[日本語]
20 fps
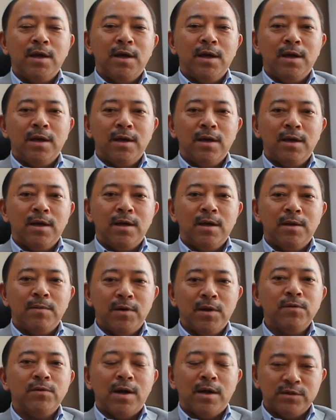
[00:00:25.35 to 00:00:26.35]
え
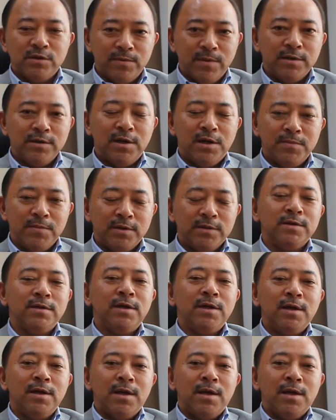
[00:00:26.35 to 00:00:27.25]
もなく発売されます。